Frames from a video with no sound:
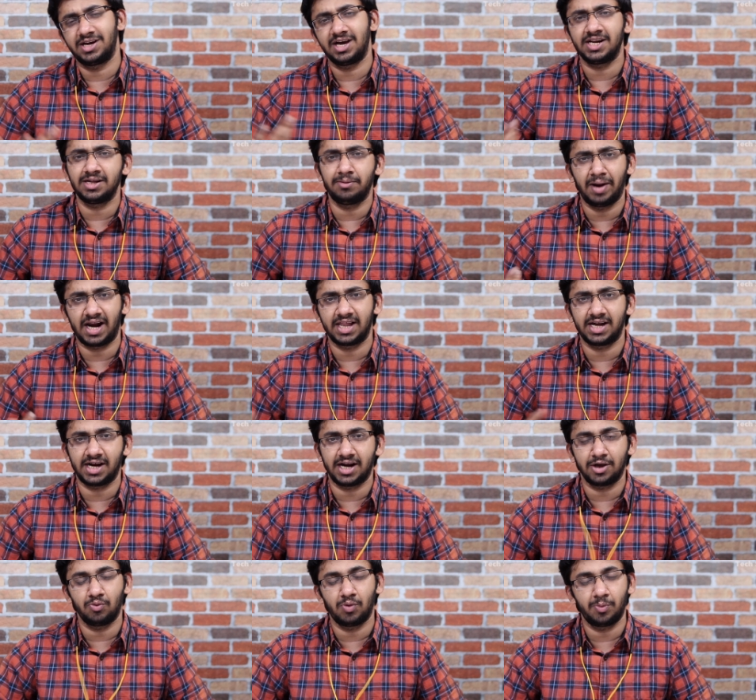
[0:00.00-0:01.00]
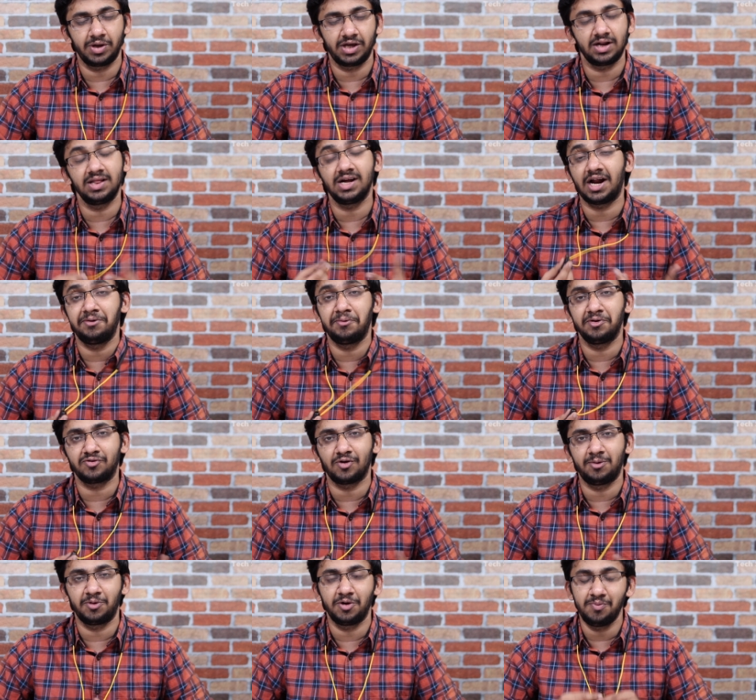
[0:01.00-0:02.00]
மணி நேரத்துக்கு மேலே தான் கிடைக்கும் அப்படிங்கிறது கண்டிப்பாகவே
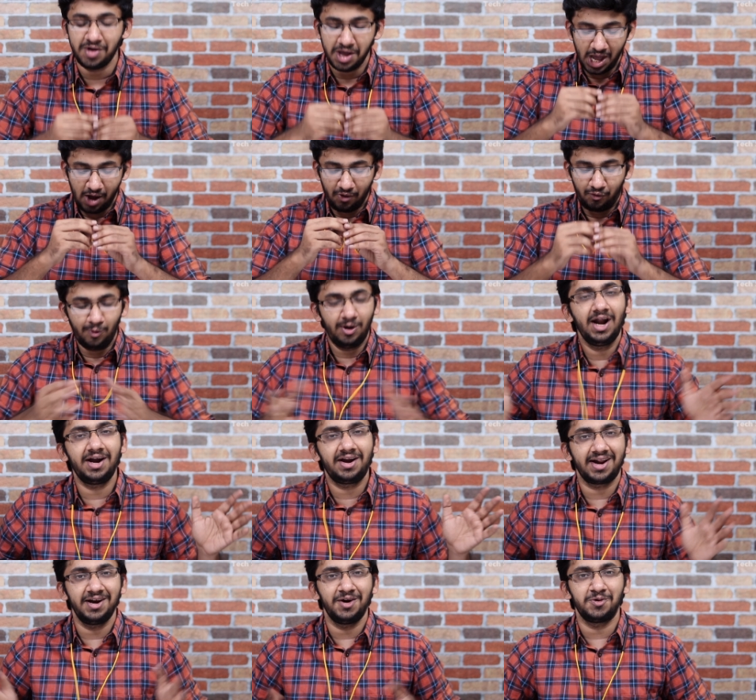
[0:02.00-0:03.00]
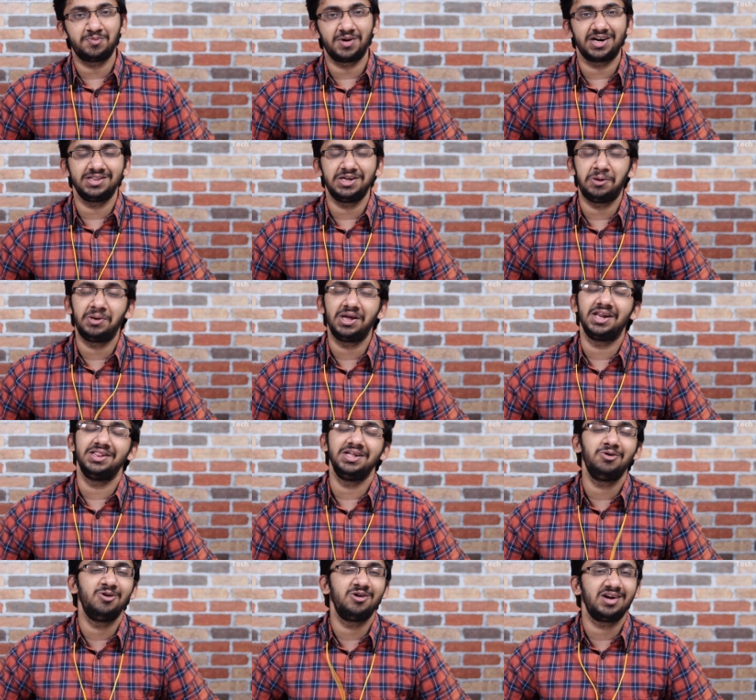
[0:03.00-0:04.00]
சொல்ல முடியும் ஃபுல்லாக ட்ரெயின் அவுட் பண்ணுறது
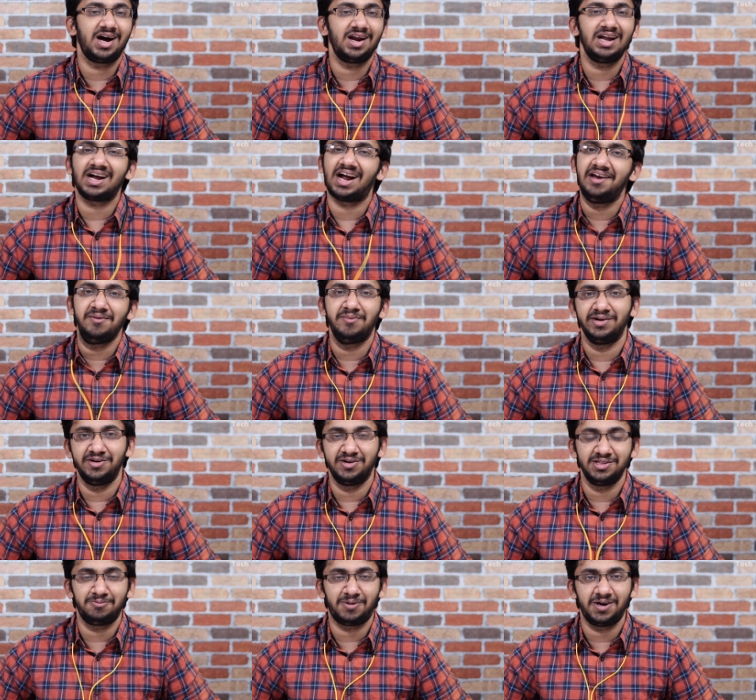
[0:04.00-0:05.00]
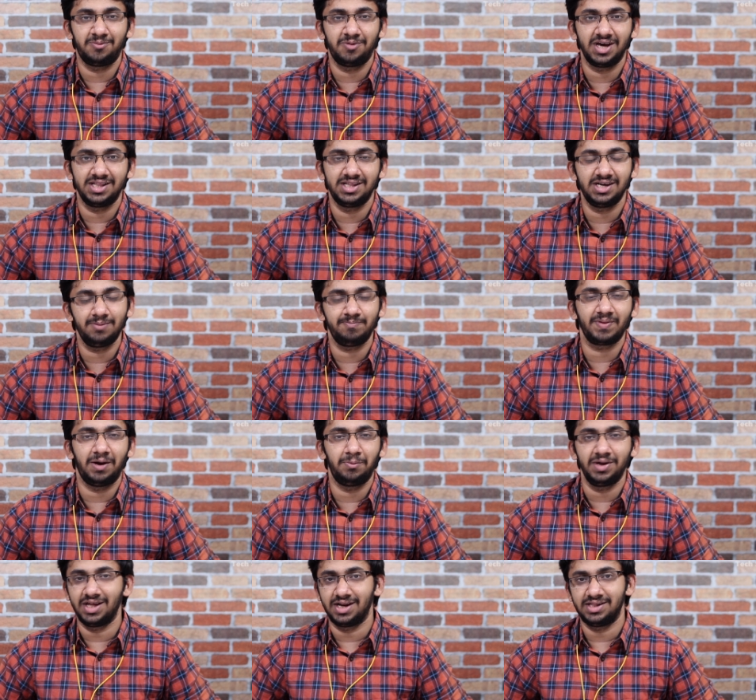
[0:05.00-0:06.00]
அப்படிங்கிறது ஒரு நாளில் கண்டிப்பாகவே வந்து பண்ண முடியாது
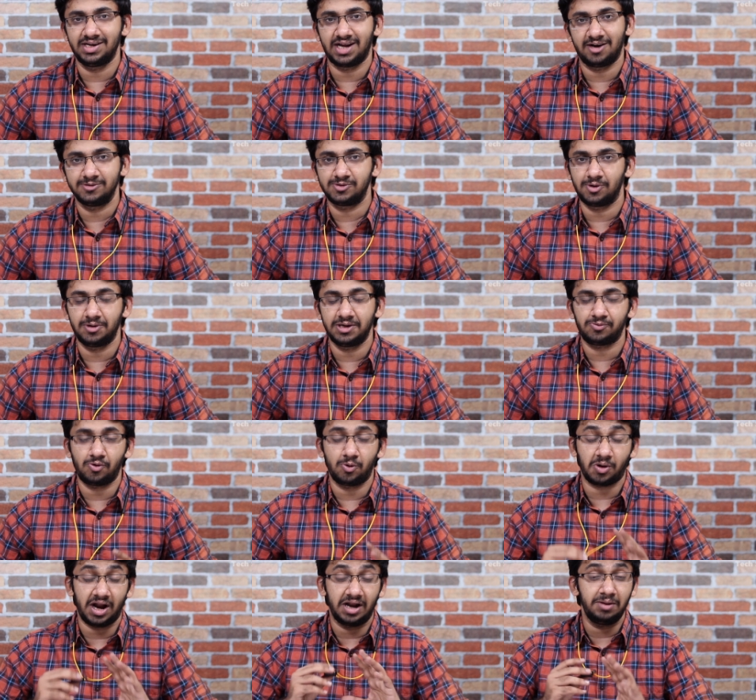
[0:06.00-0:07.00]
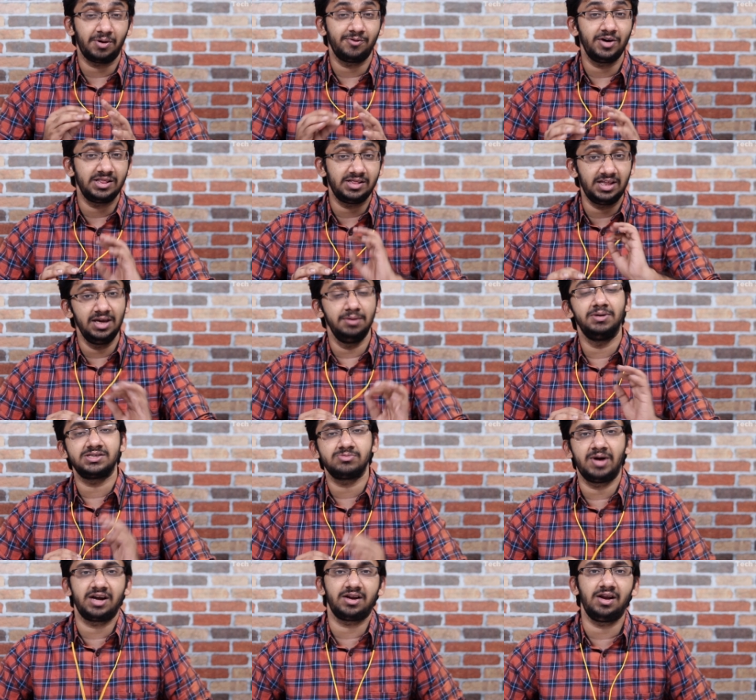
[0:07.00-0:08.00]
அப்படிங்கிறது நான் சொல்லுவேன் ஸோ கண்டிப்பாகவே தி
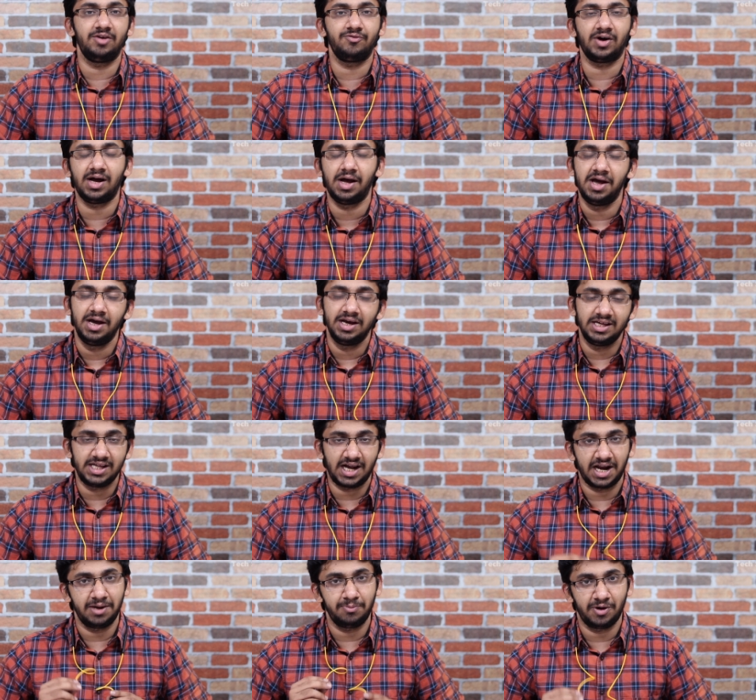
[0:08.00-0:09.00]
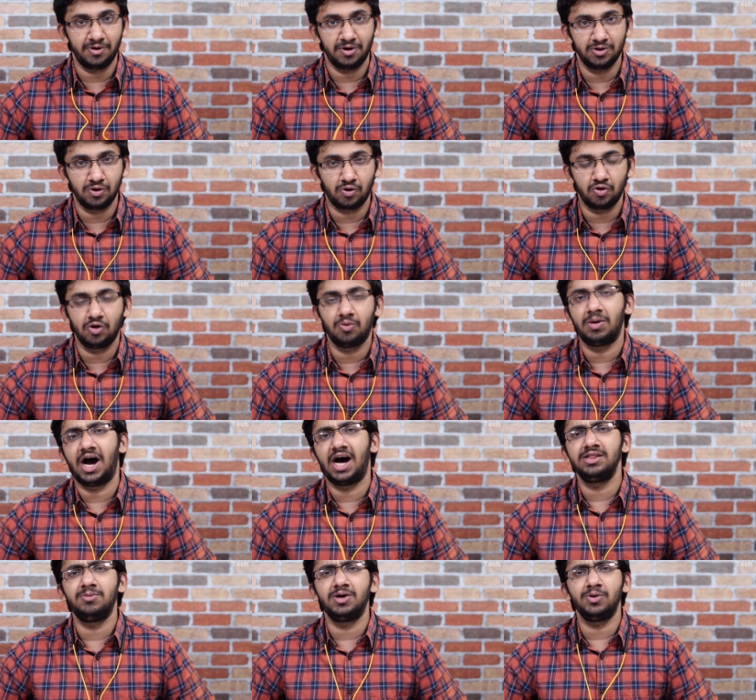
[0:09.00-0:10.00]
பெஸ்ட் பேட்டரி லைஃபாக இது கண்டிப்பாகவே வந்து கொடுக்கும்
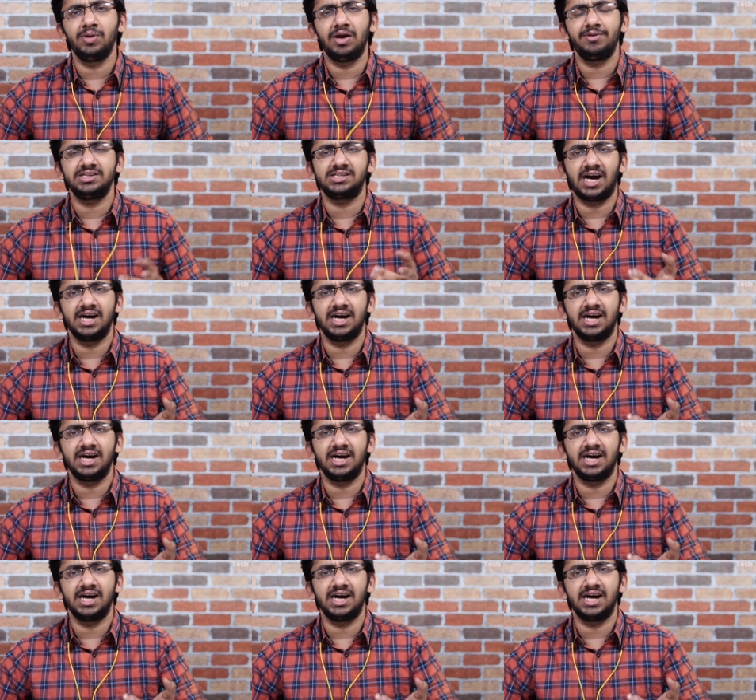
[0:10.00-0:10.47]
அது மட்டும் இல்லாமல்